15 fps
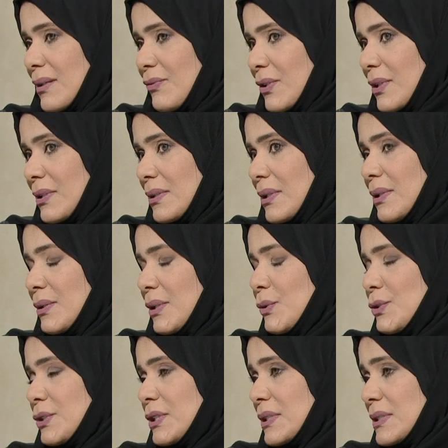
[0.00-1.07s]
غفر الله له
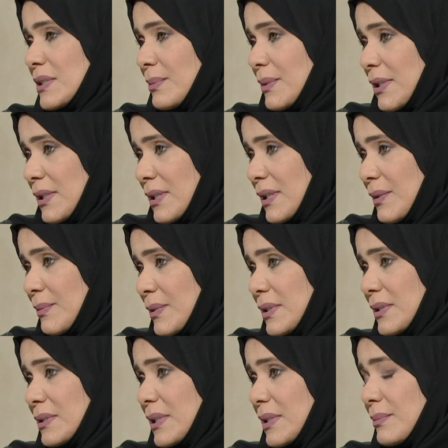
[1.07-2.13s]
الشيخ صباح الأحمد
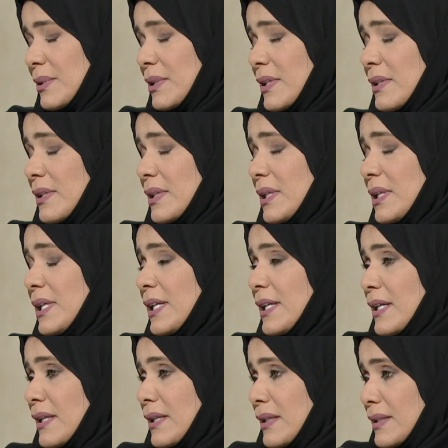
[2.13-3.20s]
طيب الله ثراه
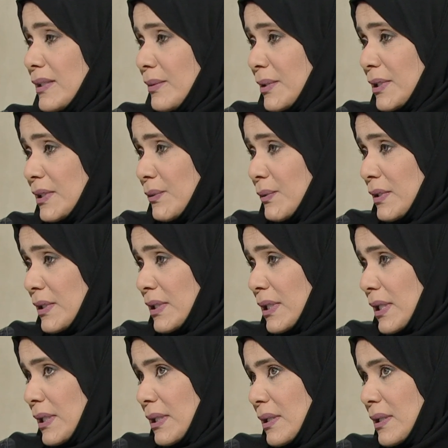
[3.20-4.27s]
عندما
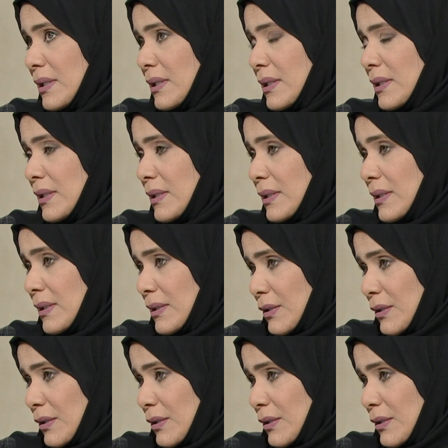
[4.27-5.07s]
تولى آه،